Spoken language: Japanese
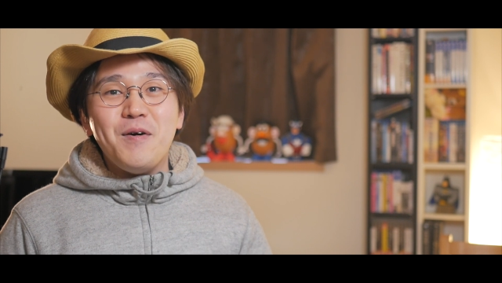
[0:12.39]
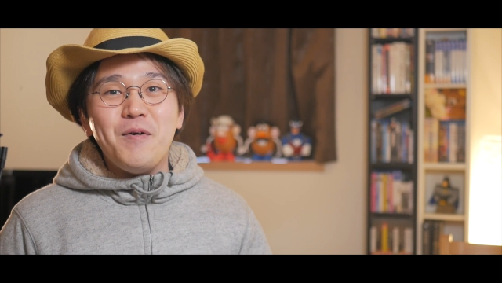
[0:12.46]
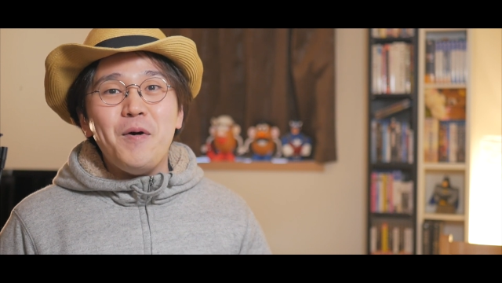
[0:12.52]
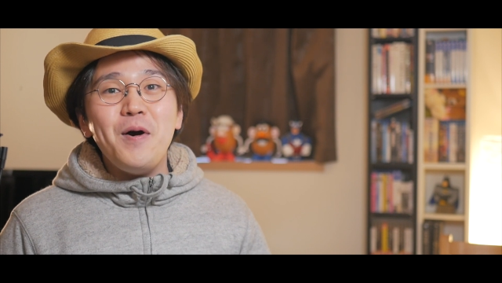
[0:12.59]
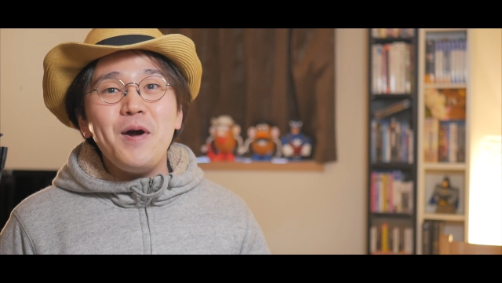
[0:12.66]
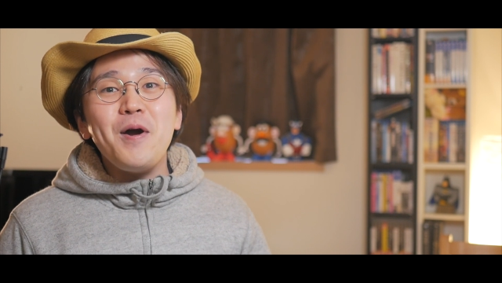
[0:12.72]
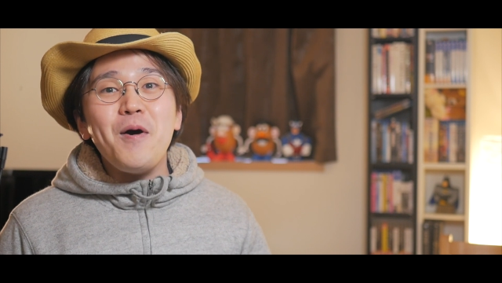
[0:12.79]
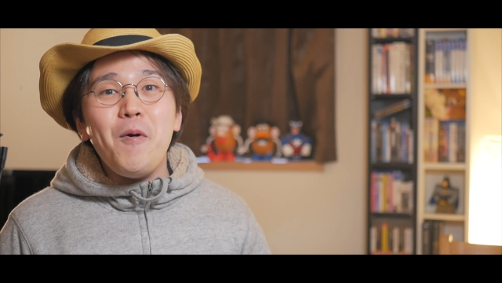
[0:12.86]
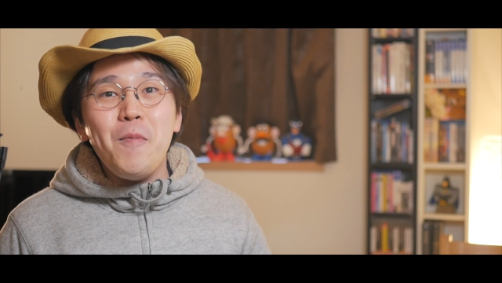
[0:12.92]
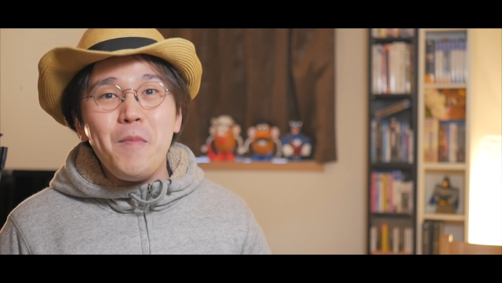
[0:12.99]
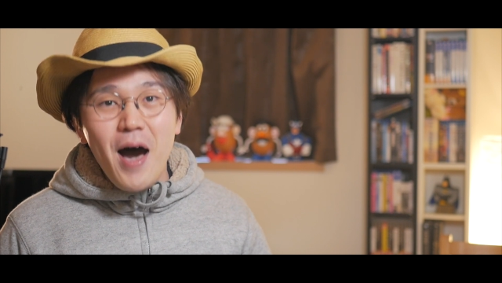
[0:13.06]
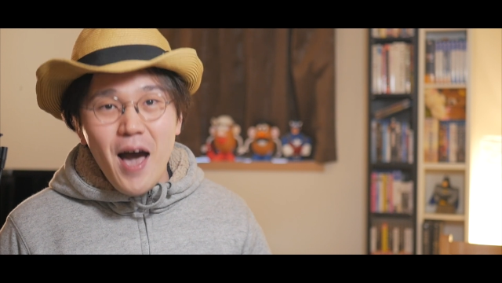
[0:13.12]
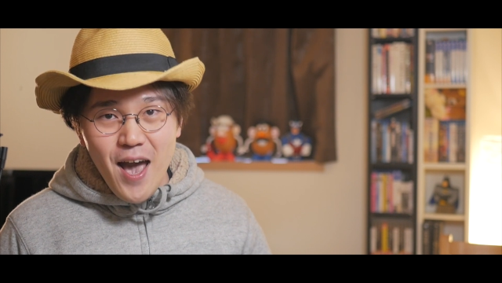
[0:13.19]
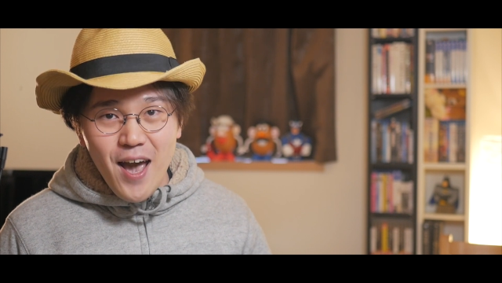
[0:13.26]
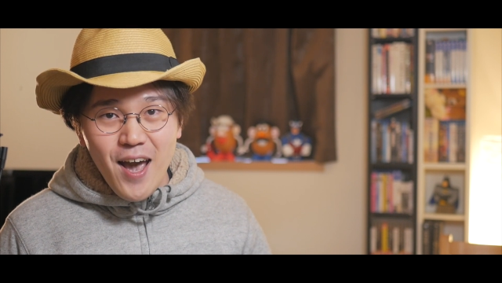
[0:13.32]
おいお
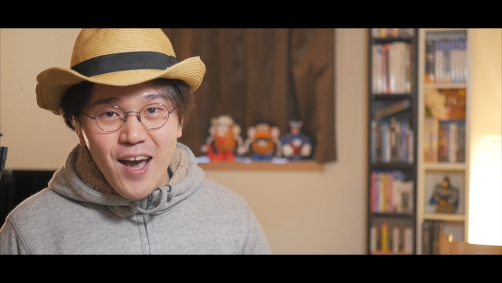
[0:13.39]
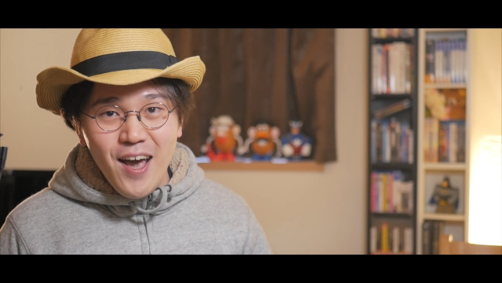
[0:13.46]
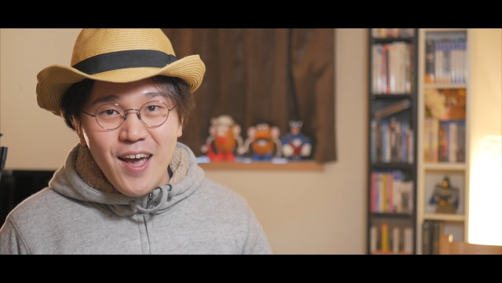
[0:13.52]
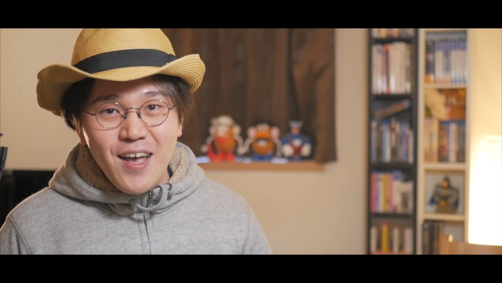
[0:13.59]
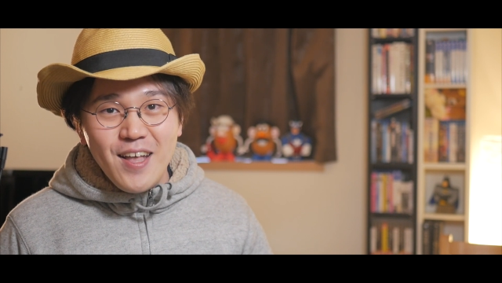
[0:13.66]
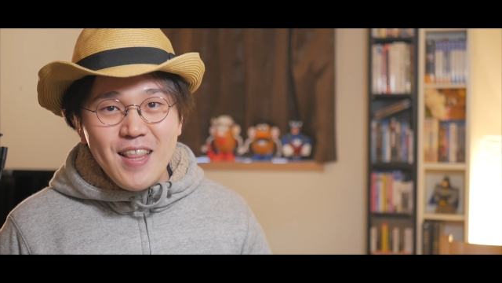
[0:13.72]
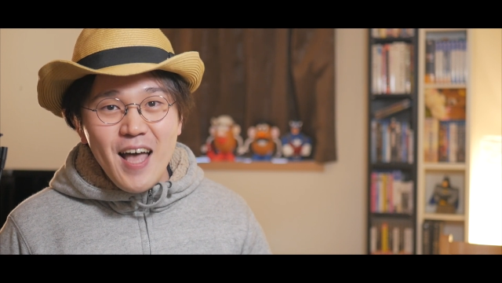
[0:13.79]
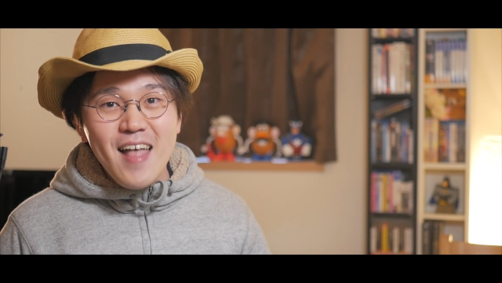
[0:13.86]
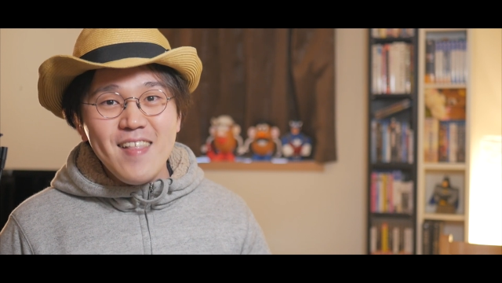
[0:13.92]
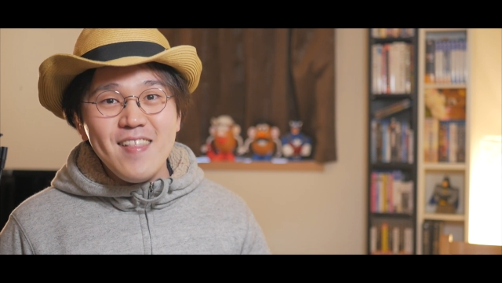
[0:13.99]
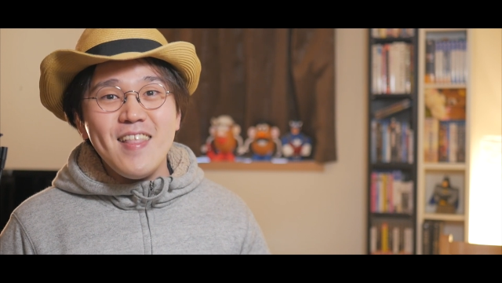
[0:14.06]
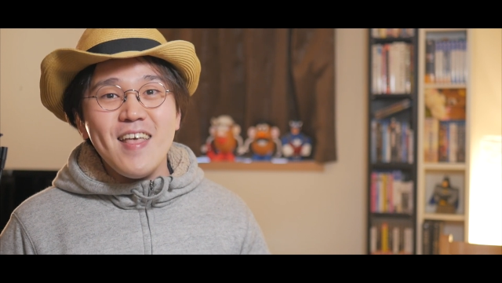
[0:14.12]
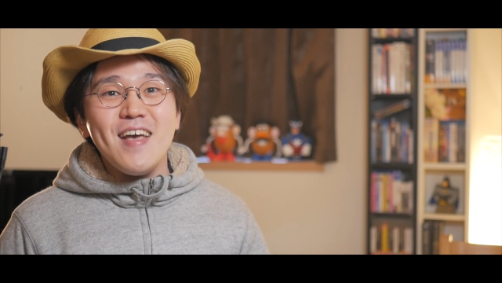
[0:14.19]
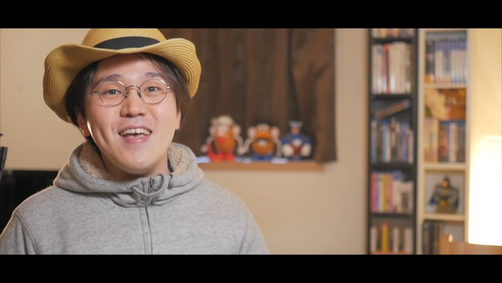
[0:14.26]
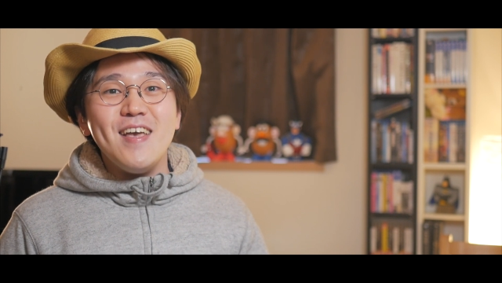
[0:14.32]
前な
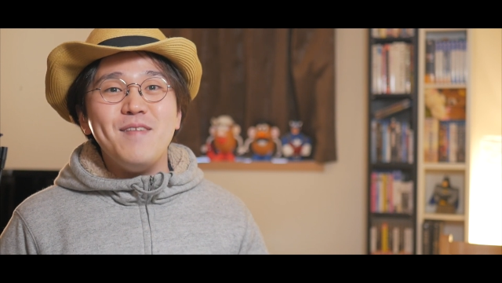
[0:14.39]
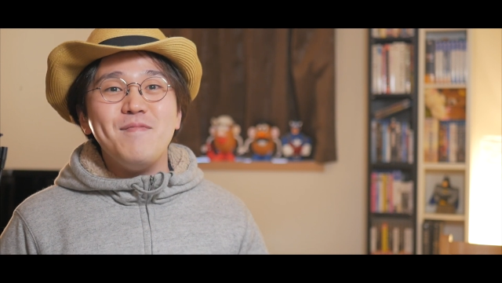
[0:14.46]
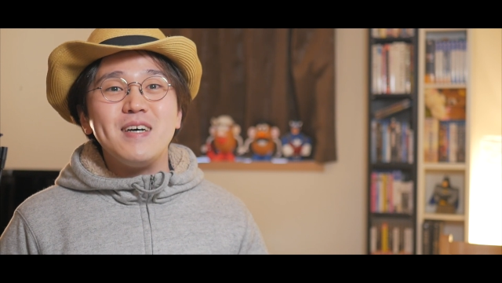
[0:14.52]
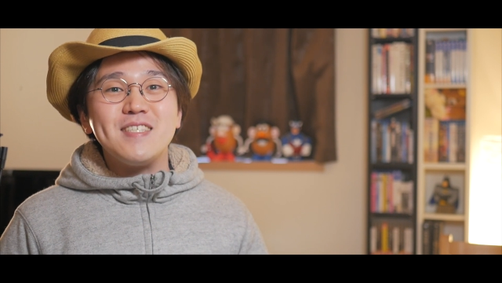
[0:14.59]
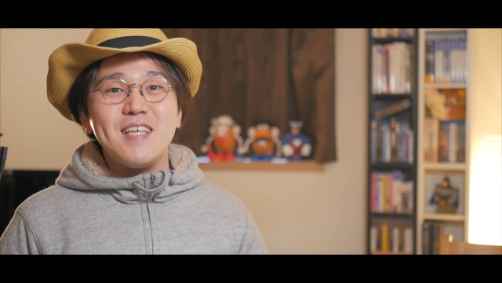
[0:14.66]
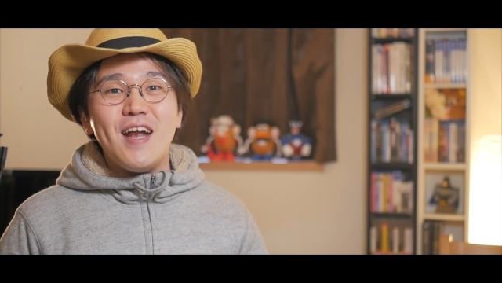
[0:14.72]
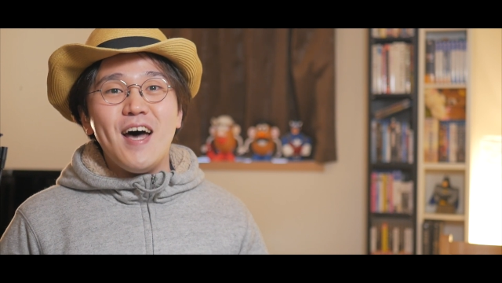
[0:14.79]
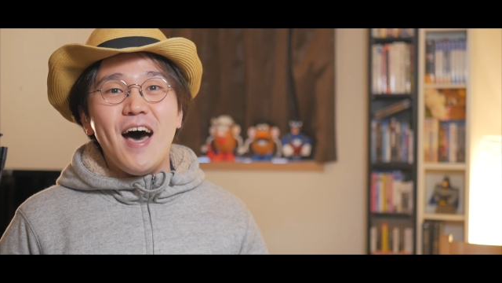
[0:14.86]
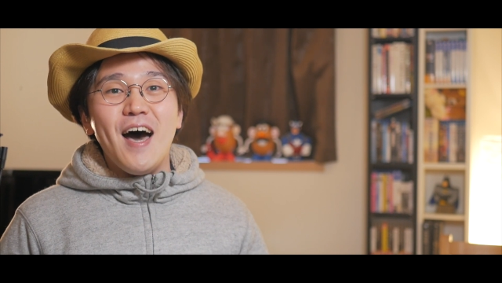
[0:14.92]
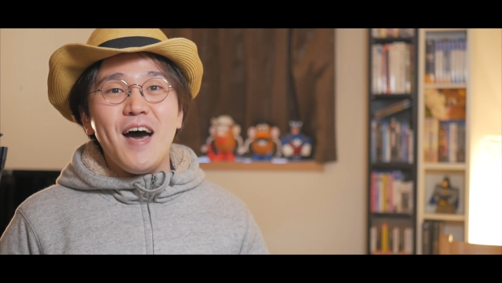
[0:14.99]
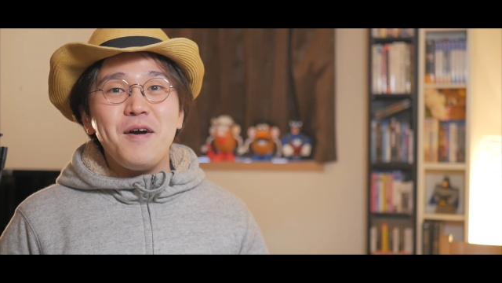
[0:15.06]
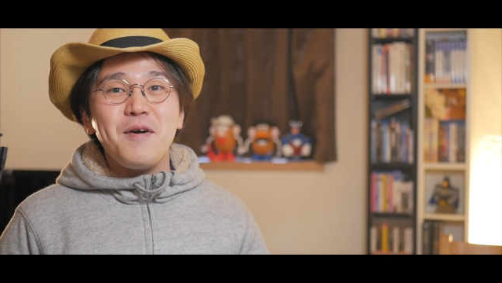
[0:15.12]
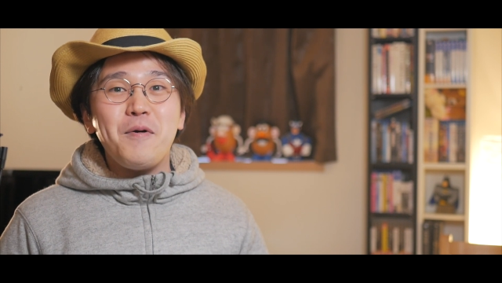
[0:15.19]
んで今更